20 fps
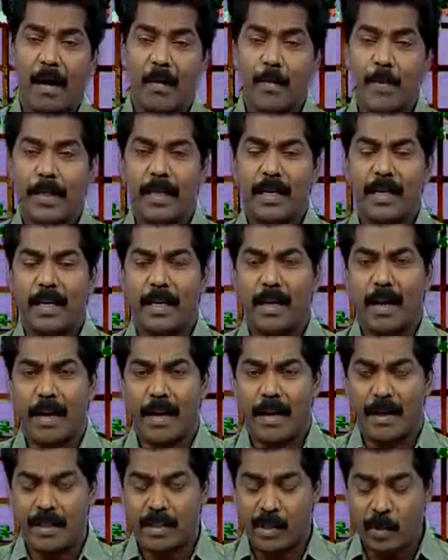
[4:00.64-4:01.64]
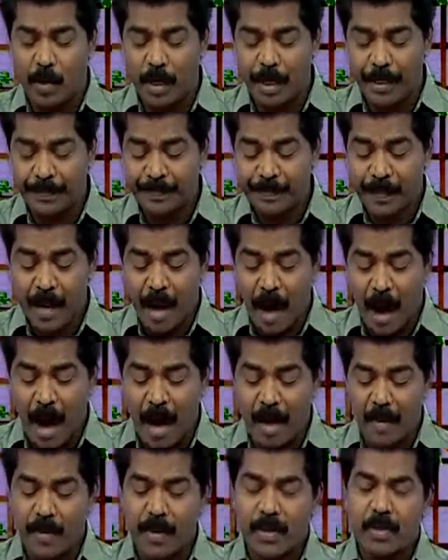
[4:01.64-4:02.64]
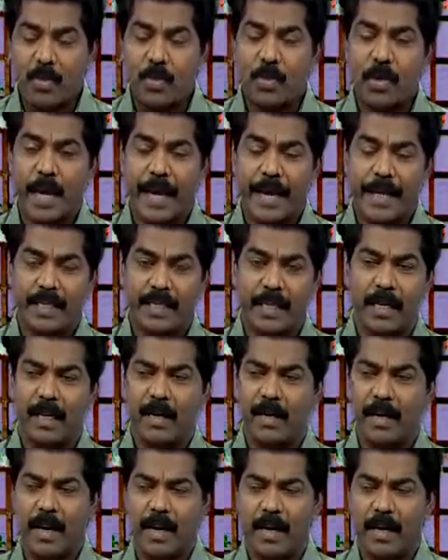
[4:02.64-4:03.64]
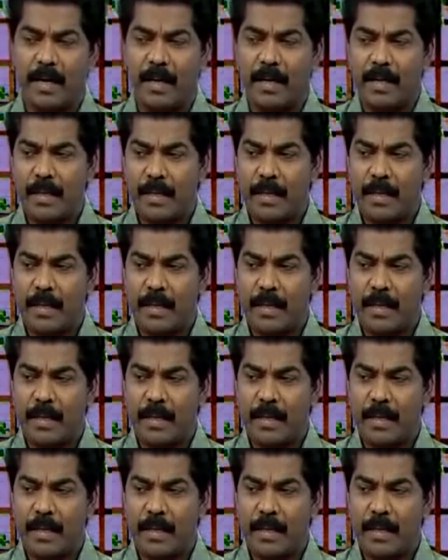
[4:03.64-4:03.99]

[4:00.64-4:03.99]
காண்பித்திருக்கிறார் என்று சொல்லி ஆர்வத்தோடு அங்கே செல்லுகிறார்கள்